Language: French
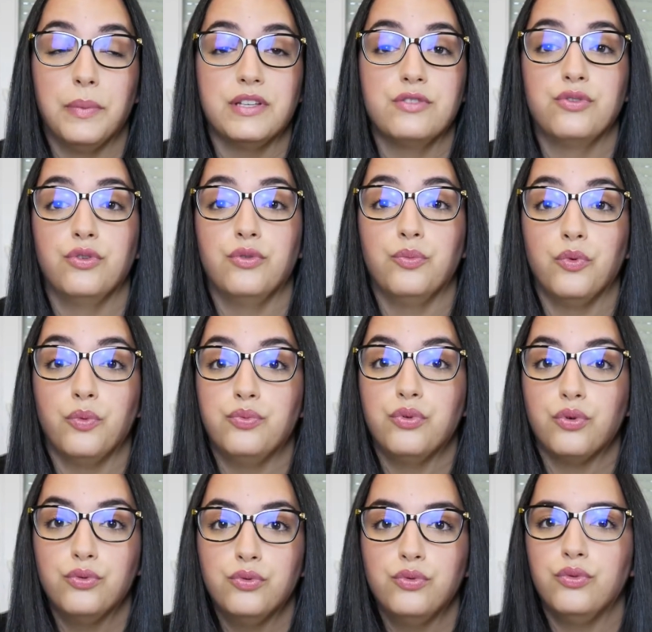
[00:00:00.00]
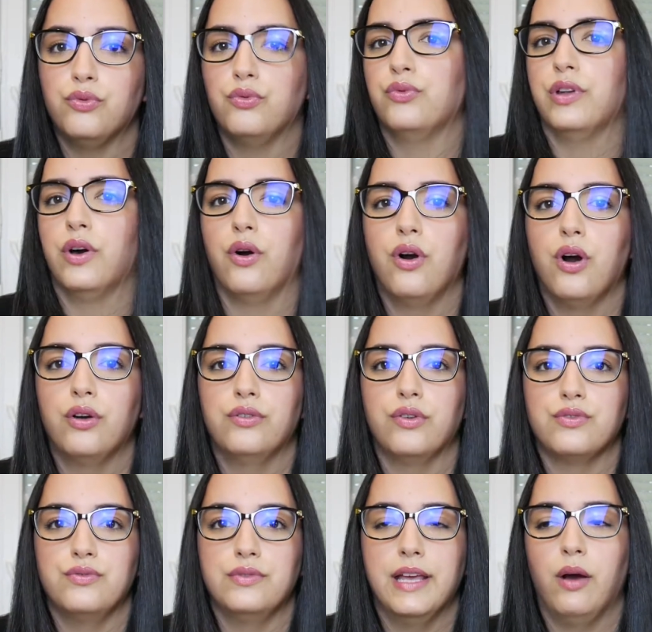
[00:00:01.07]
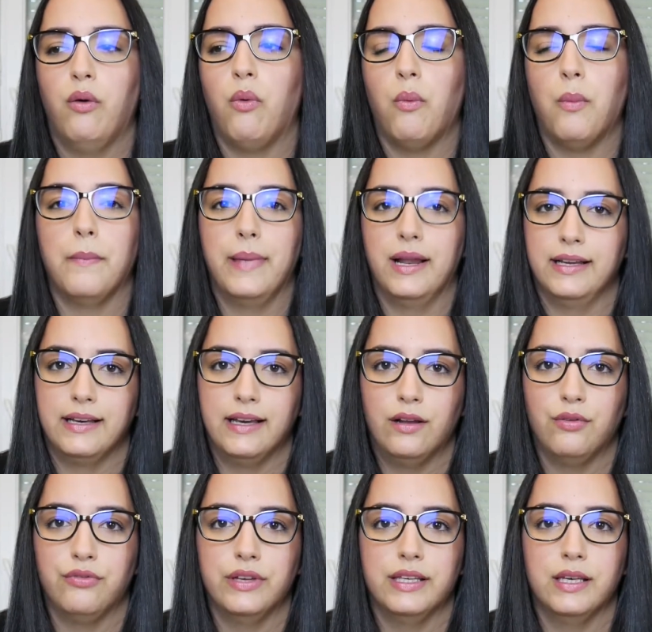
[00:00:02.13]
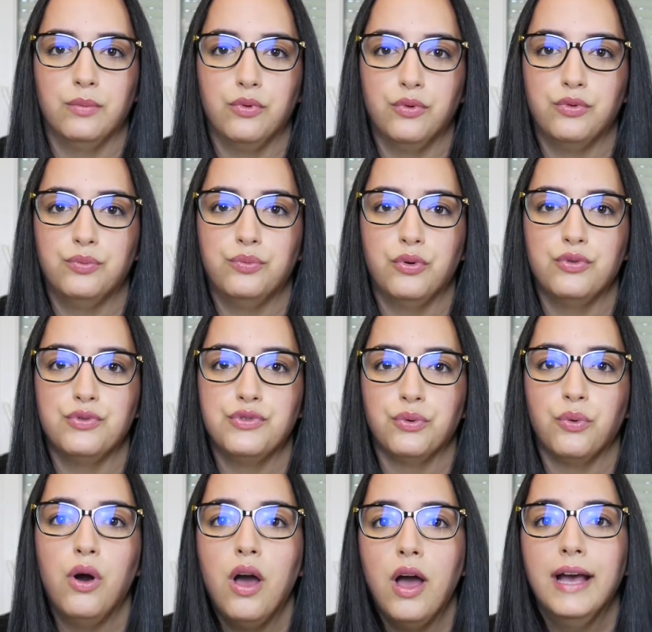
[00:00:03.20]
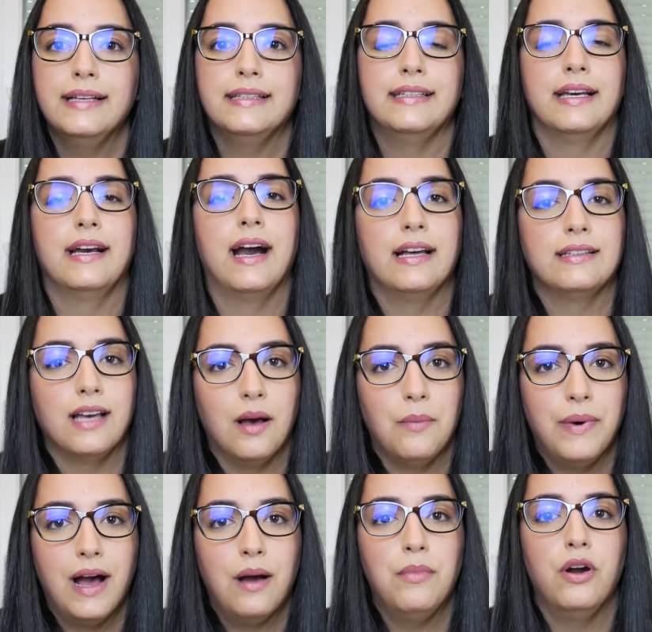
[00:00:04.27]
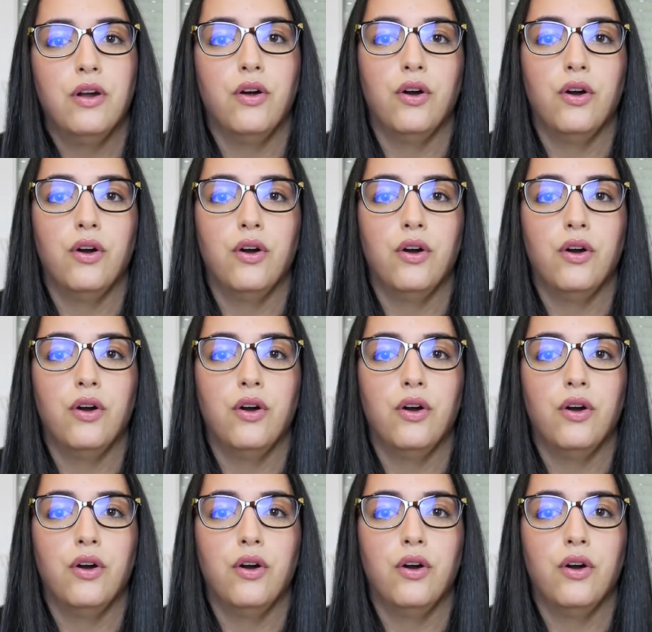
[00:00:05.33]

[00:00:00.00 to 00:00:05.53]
parce que bon pour nous on est encore dans une ère où malgré le fait qu'il y ait beaucoup de pollution qui est rattrapable,